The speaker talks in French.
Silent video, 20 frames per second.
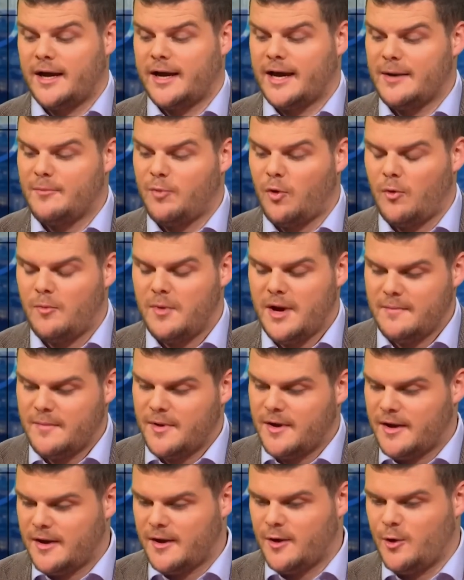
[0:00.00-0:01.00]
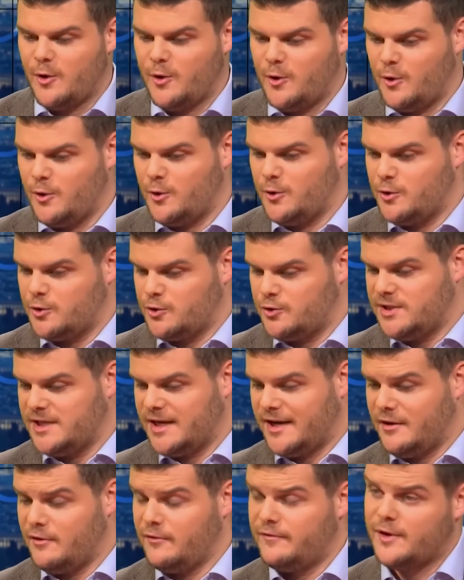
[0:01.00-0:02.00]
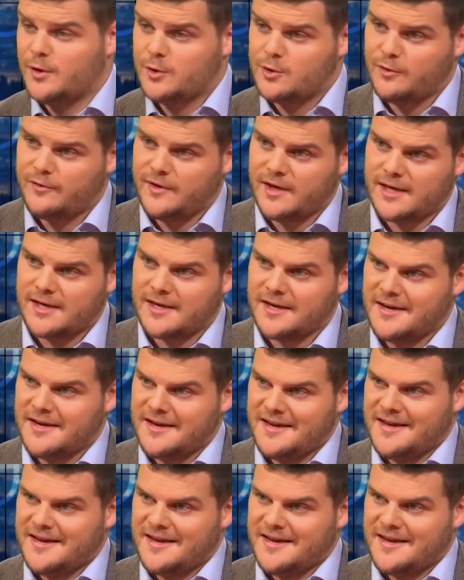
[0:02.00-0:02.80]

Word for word: un réel problème, je dirais, philosophique